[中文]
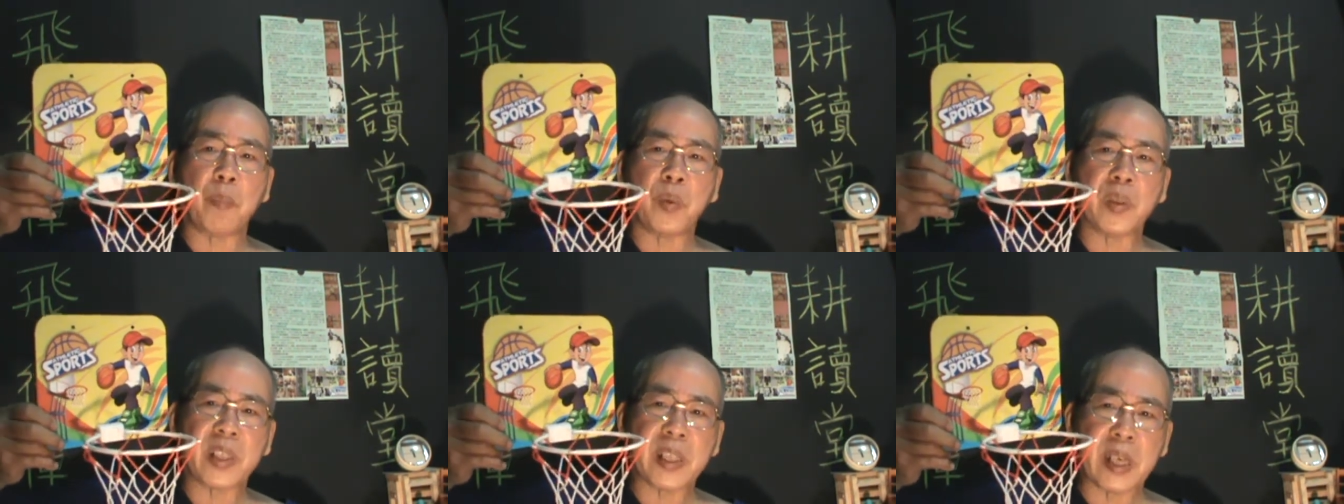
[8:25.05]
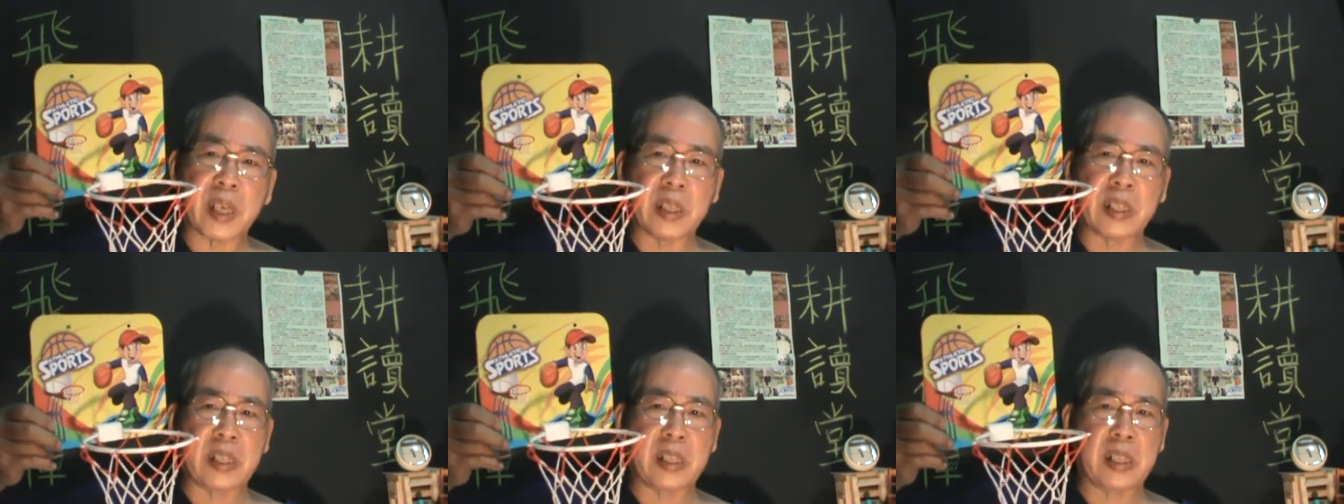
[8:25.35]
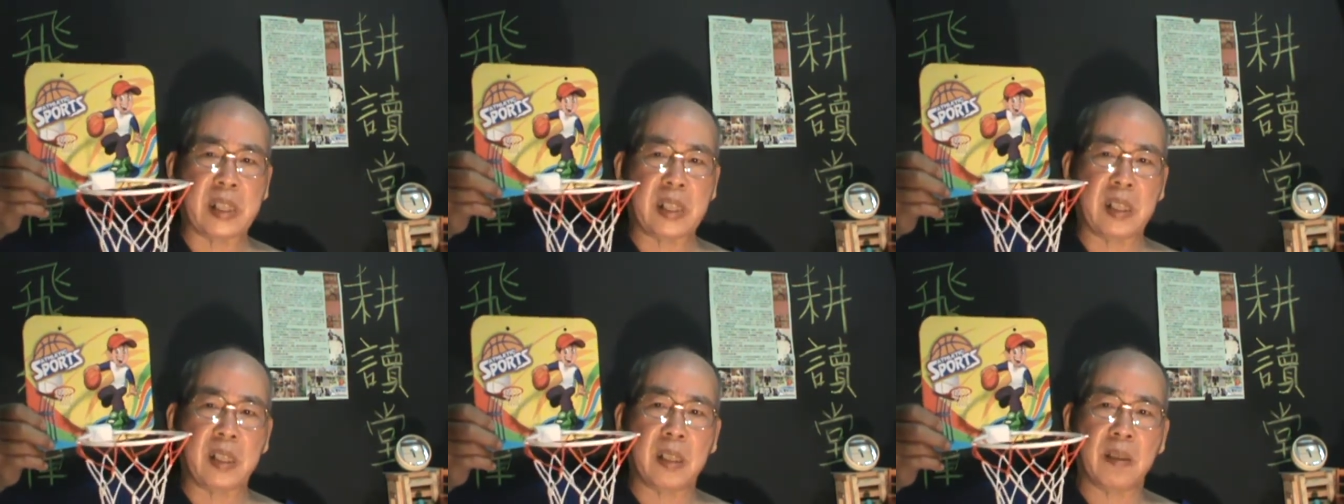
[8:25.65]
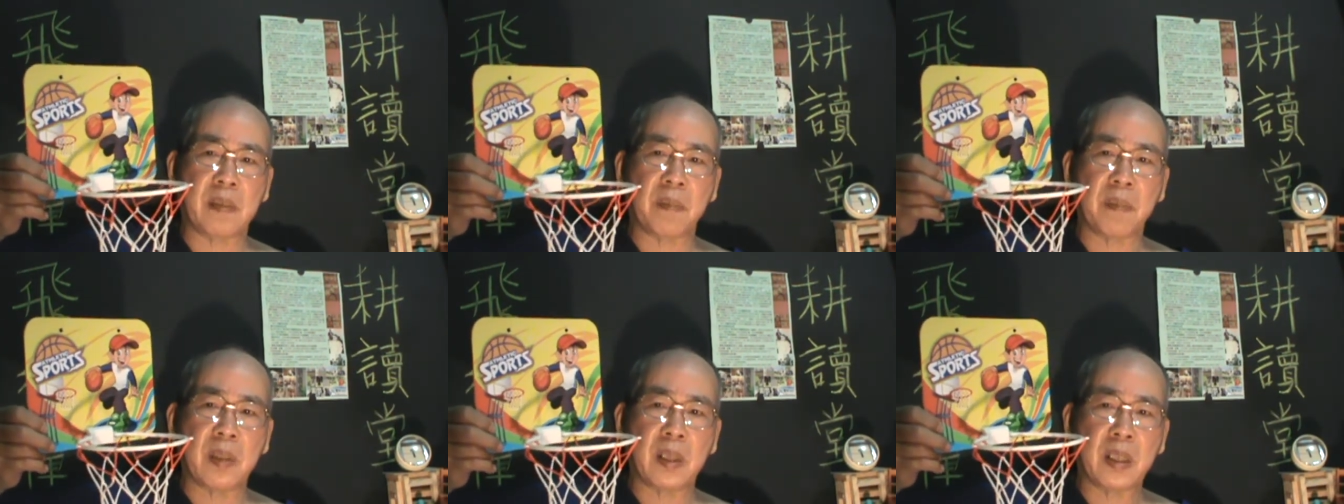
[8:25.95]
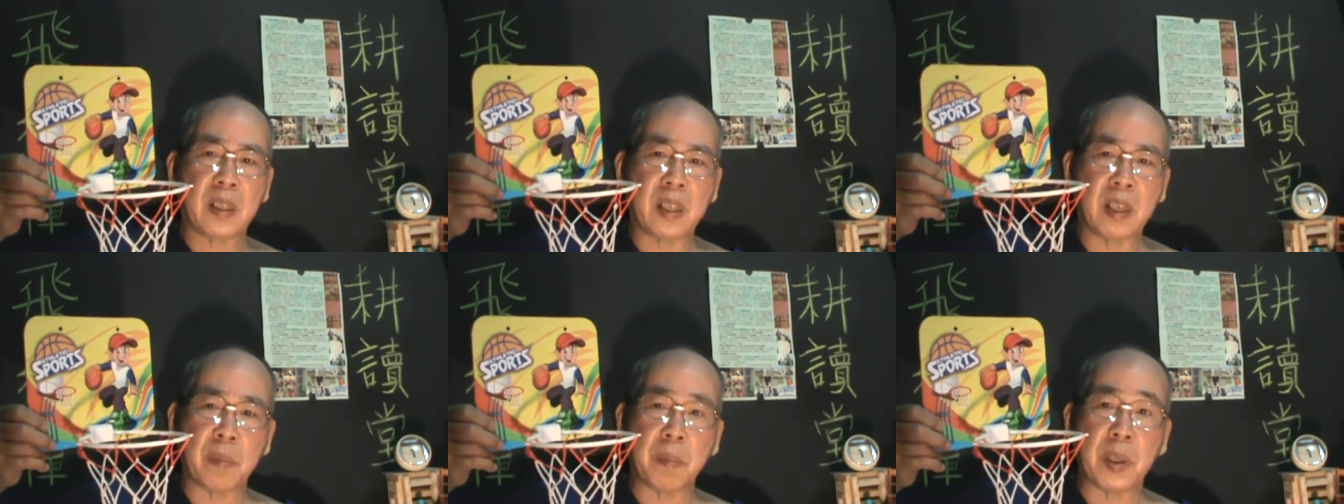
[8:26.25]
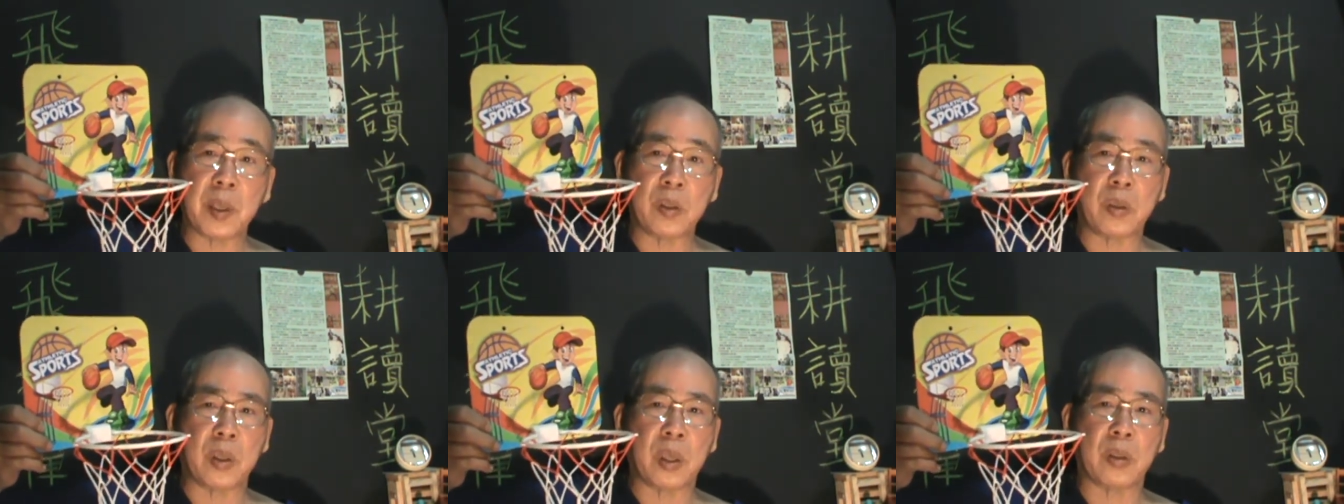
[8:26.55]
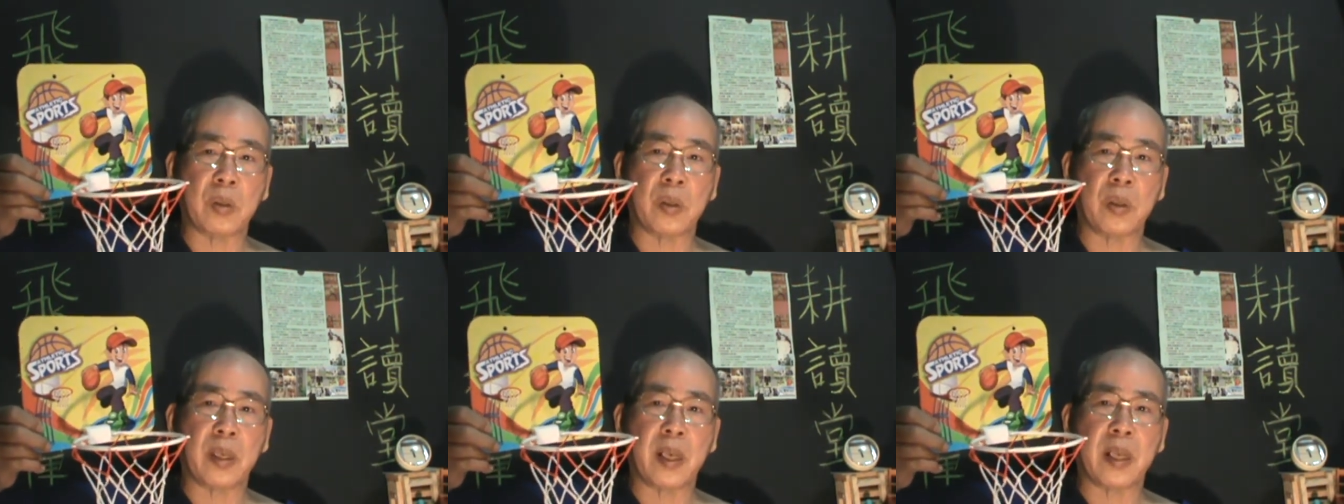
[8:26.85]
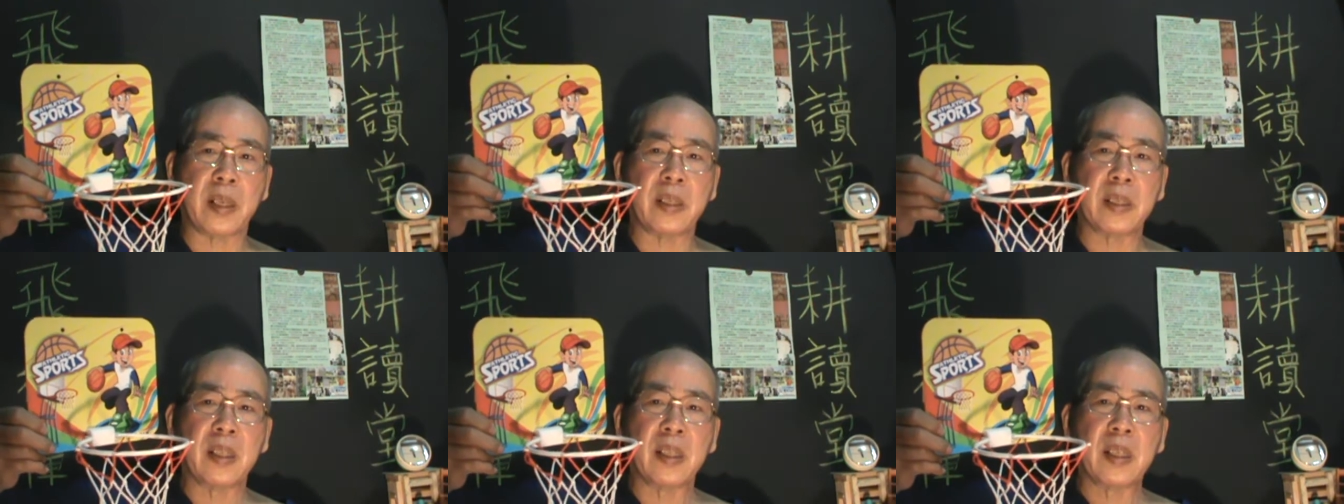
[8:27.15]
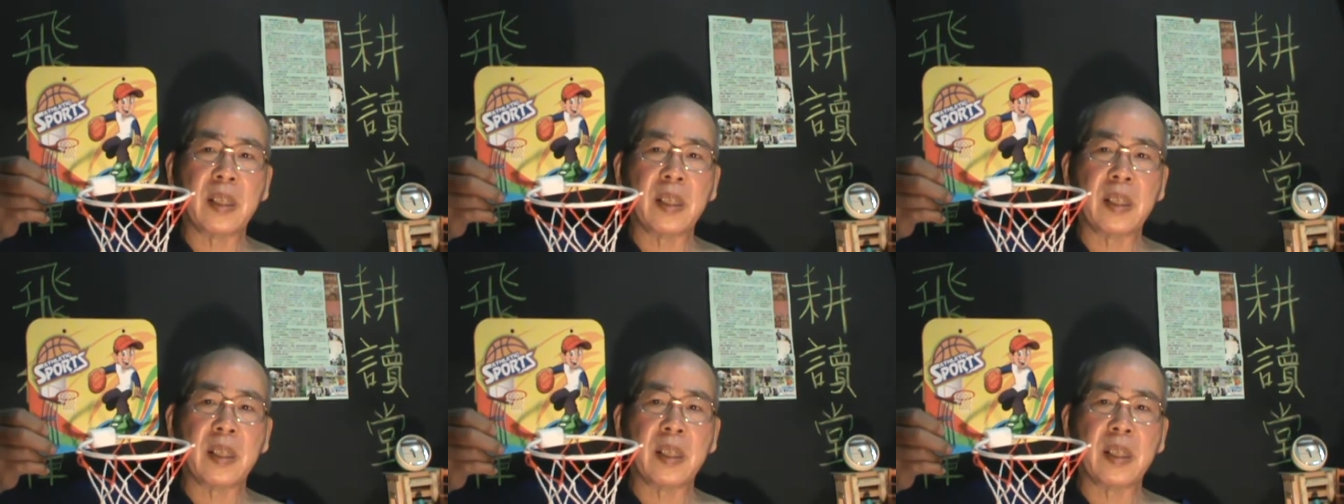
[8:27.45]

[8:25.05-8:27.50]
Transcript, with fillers: 不称职也被选出来，